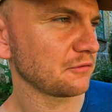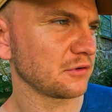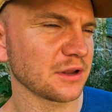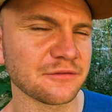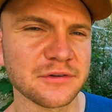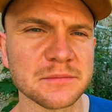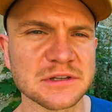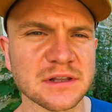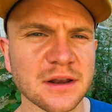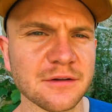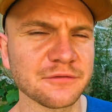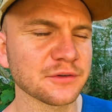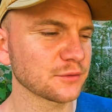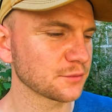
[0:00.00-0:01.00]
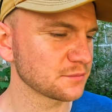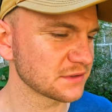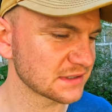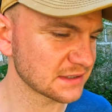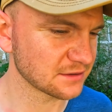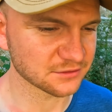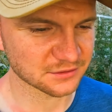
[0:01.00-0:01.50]
Vielleicht filme ich dann einfach so ein
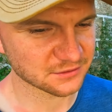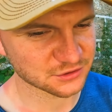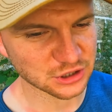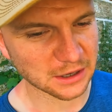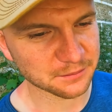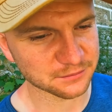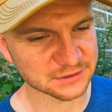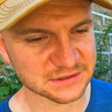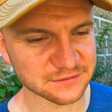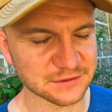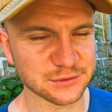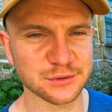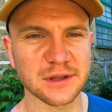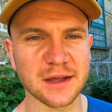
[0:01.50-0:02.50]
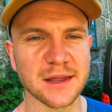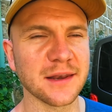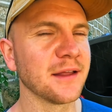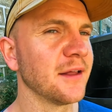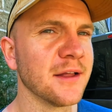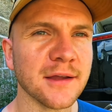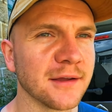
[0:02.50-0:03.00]
bisschen und schreibe ein bisschen was unten rein.
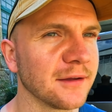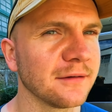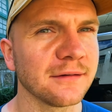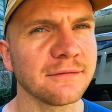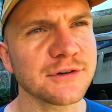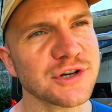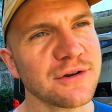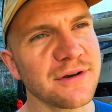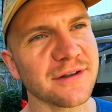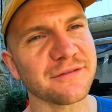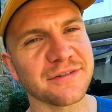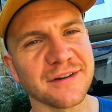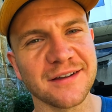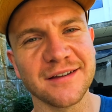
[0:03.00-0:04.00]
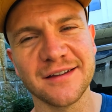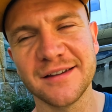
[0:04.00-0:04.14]
Wir schauen einfach.